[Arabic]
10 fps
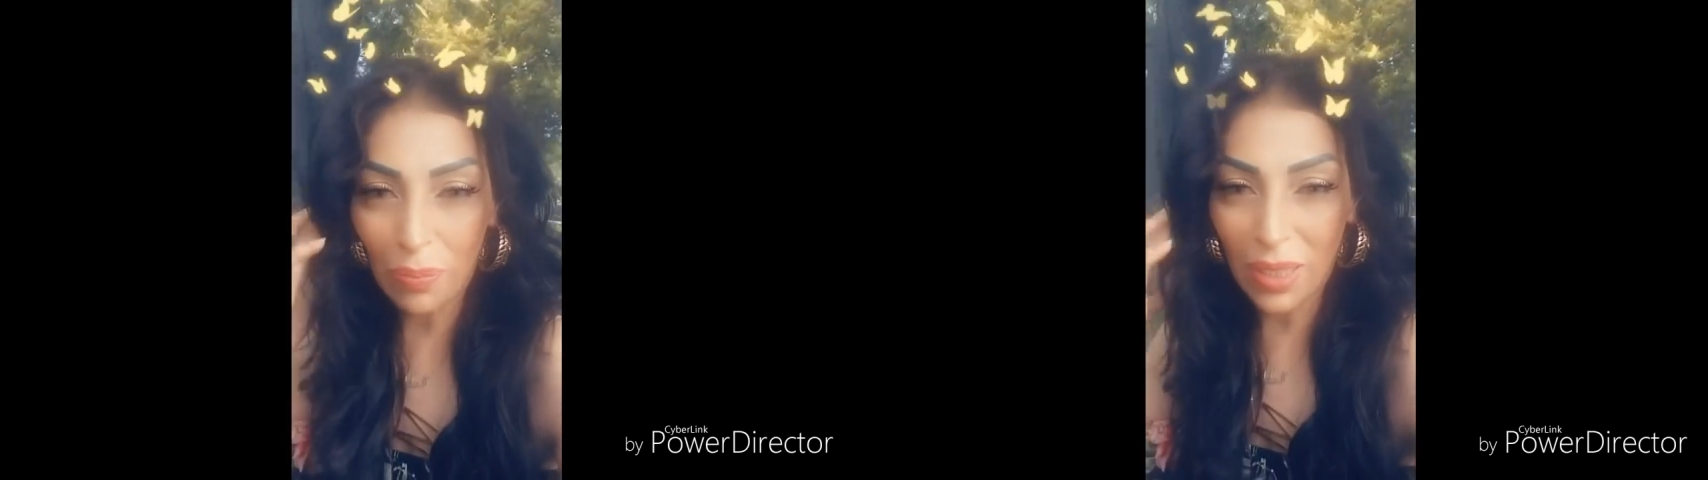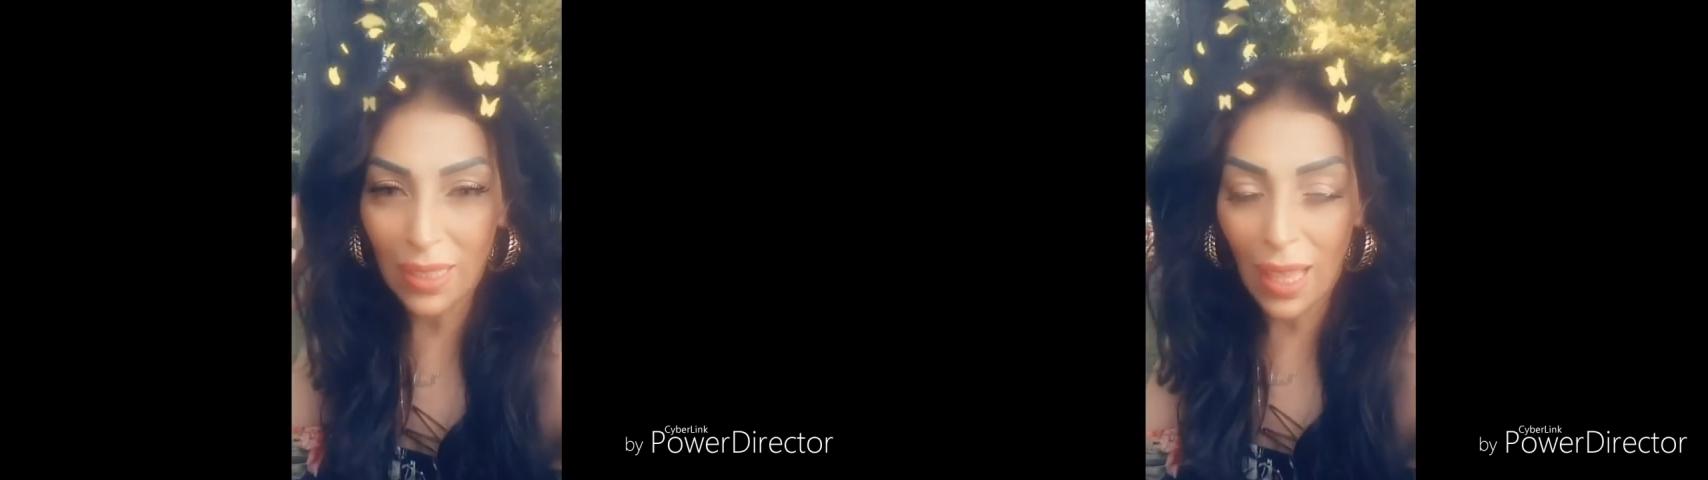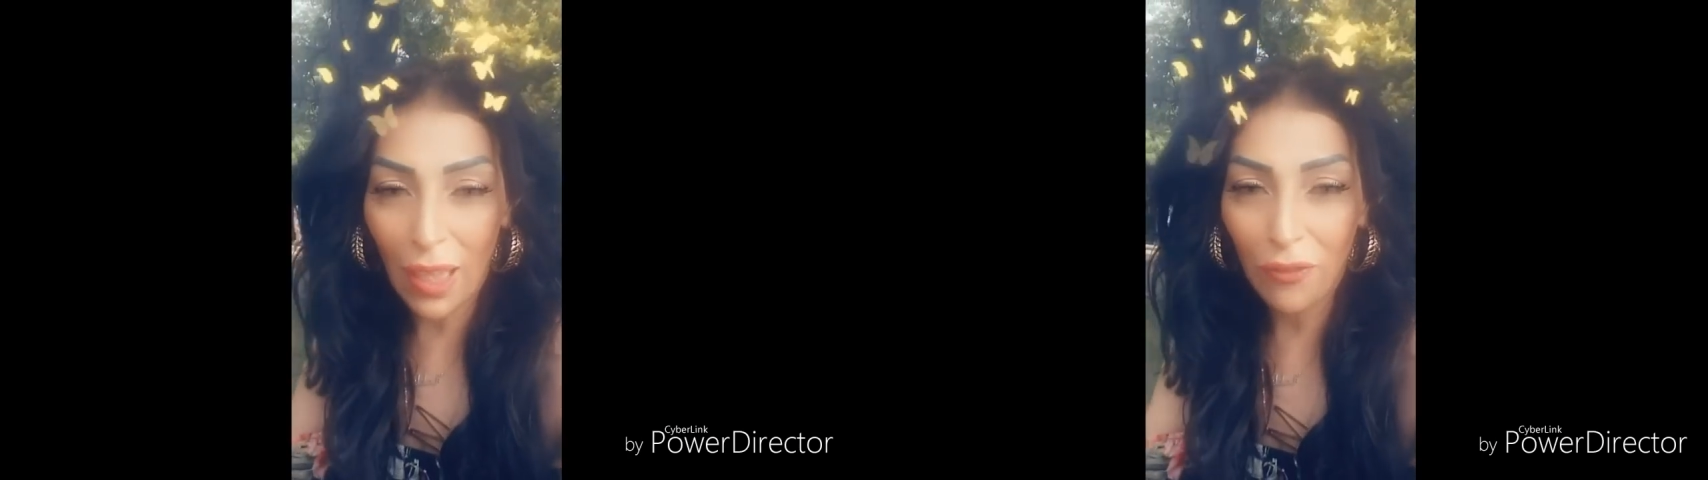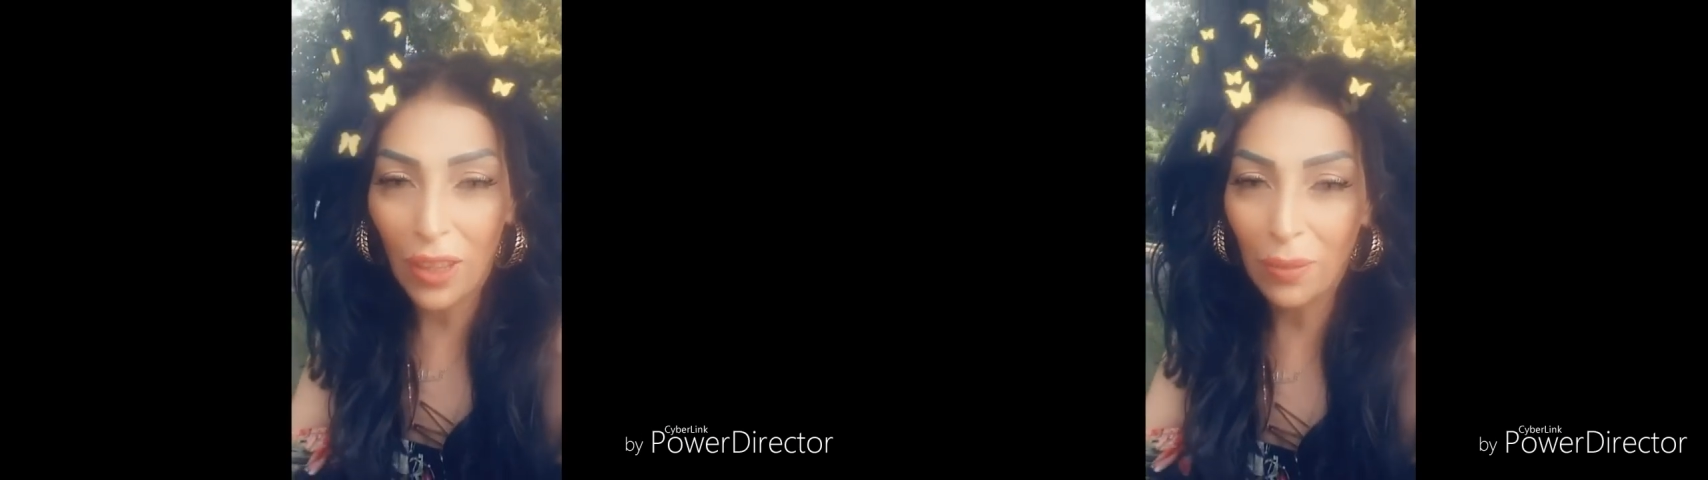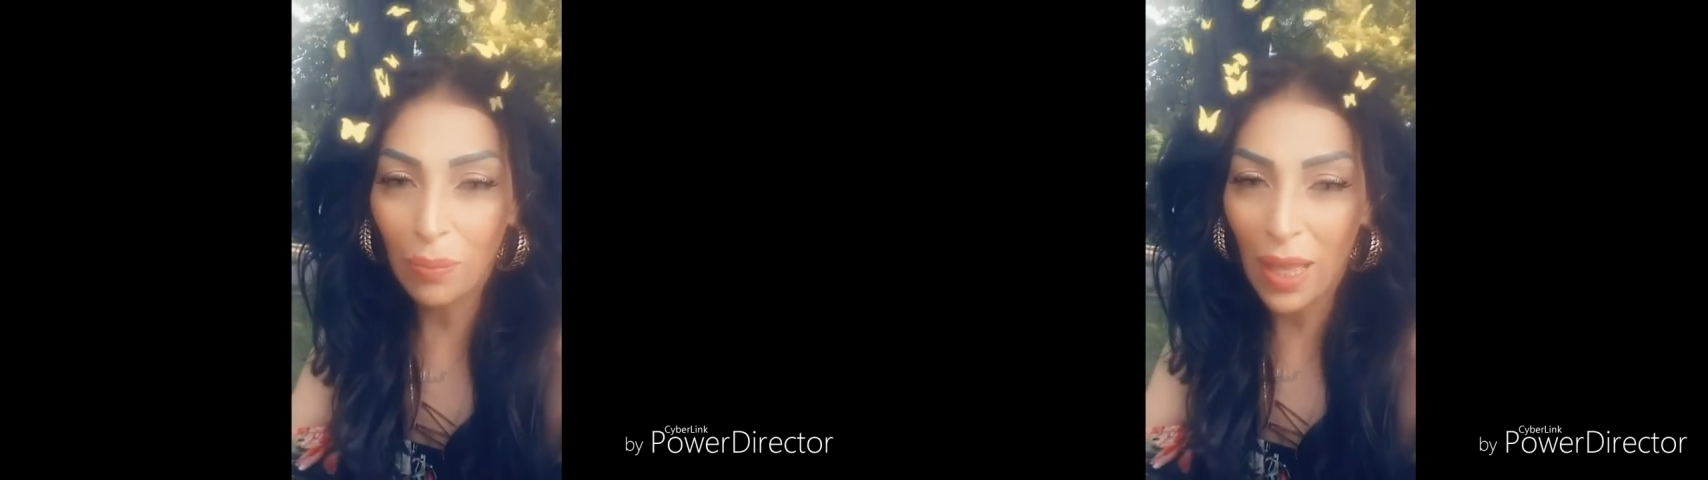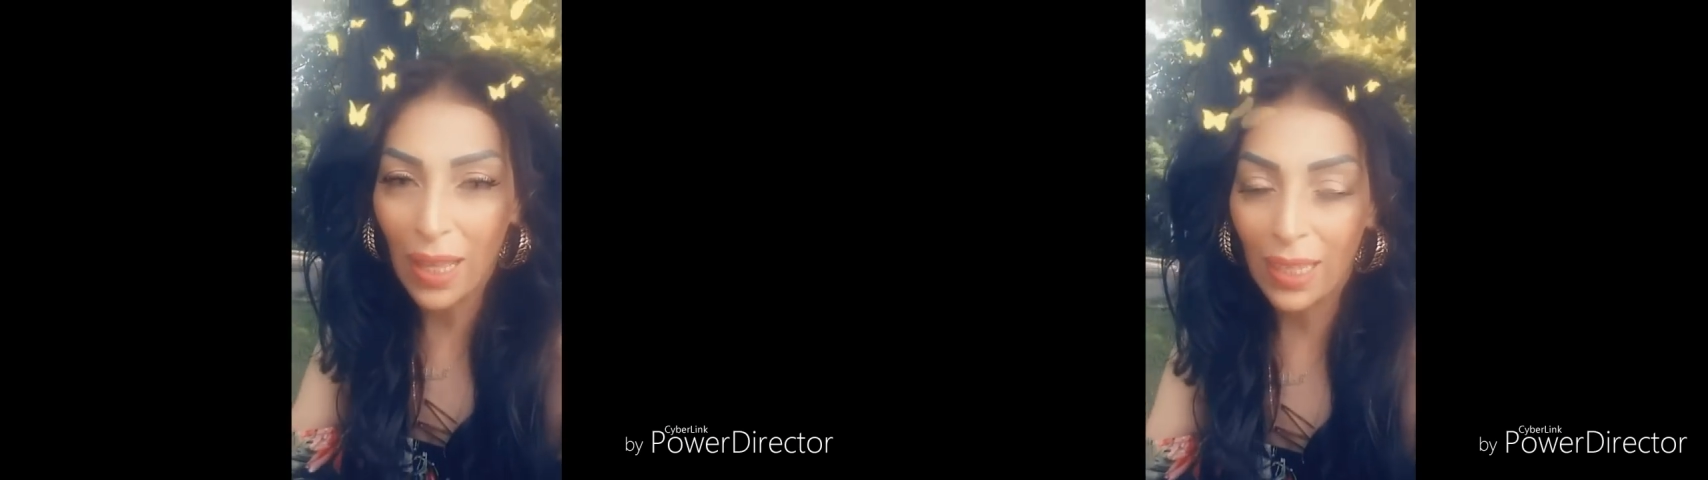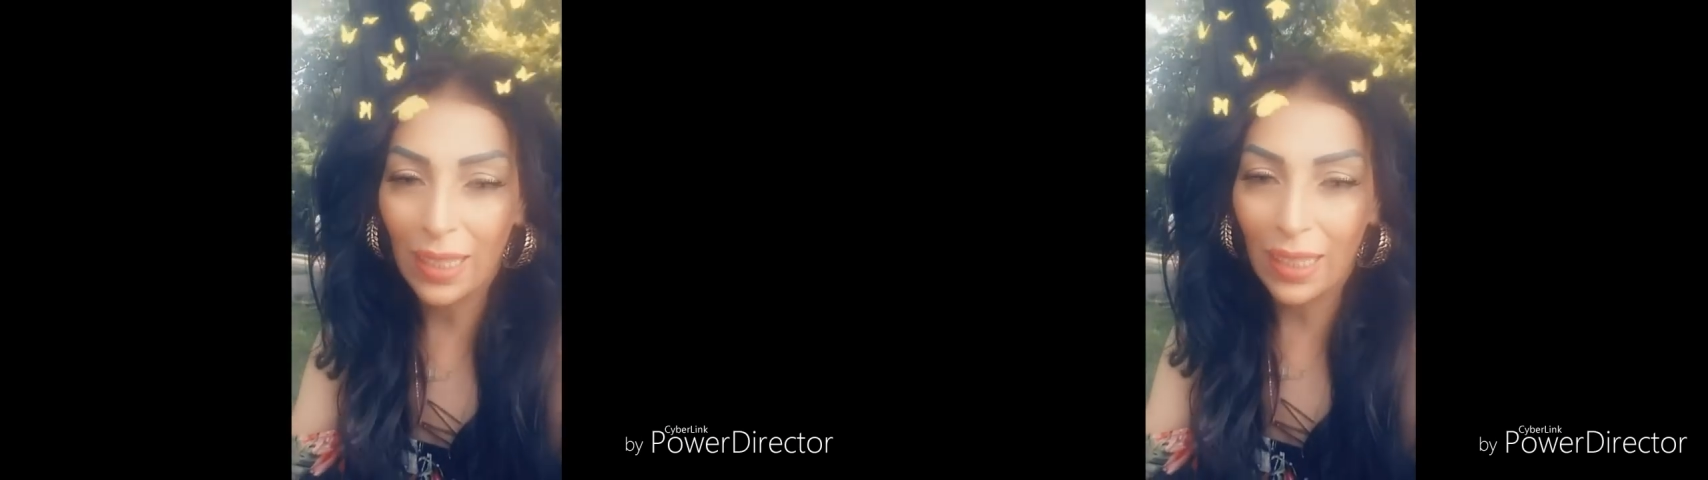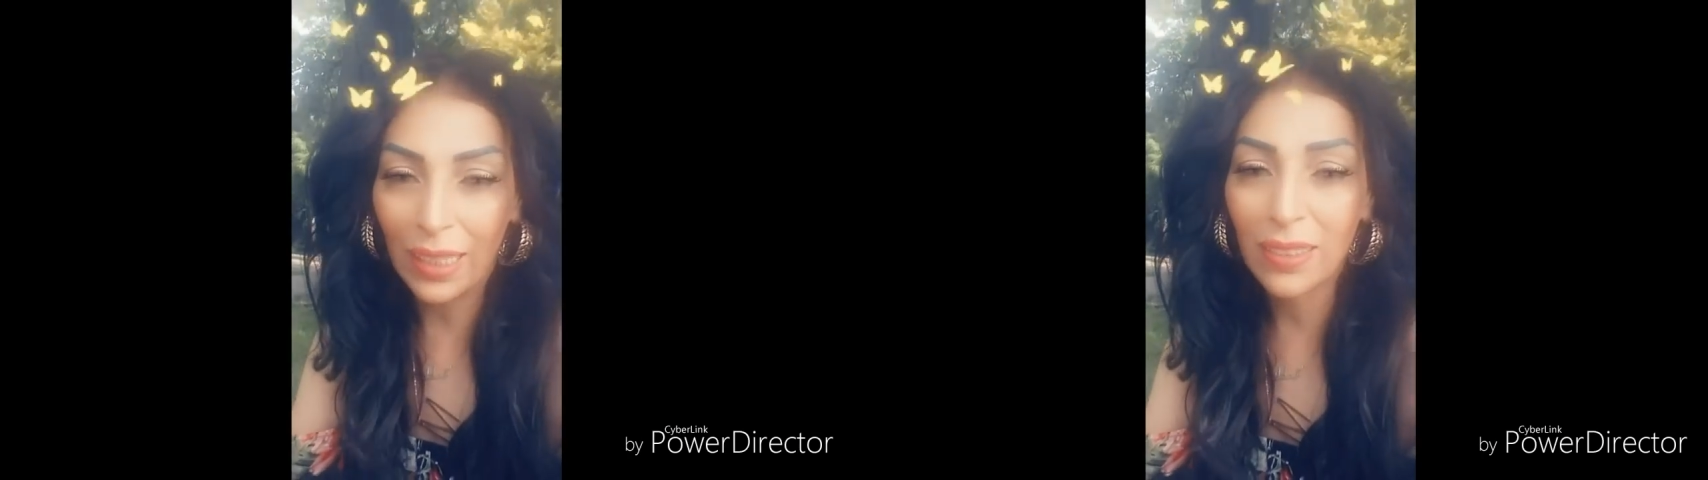بزاف البارح
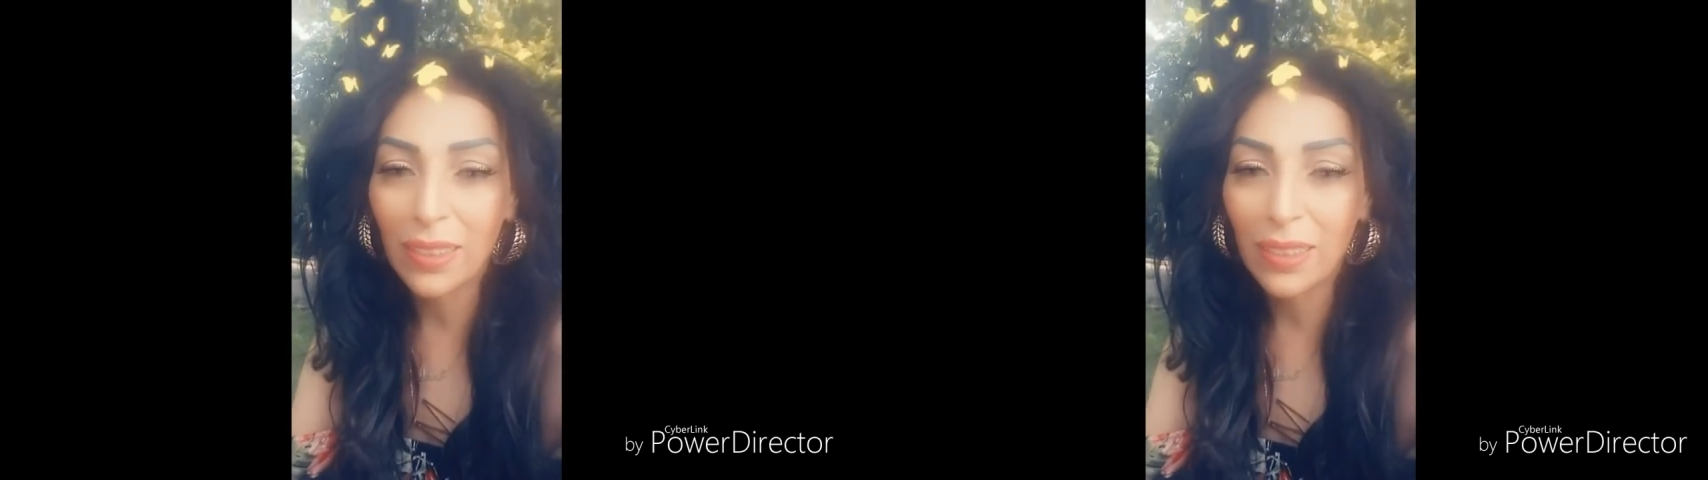العيد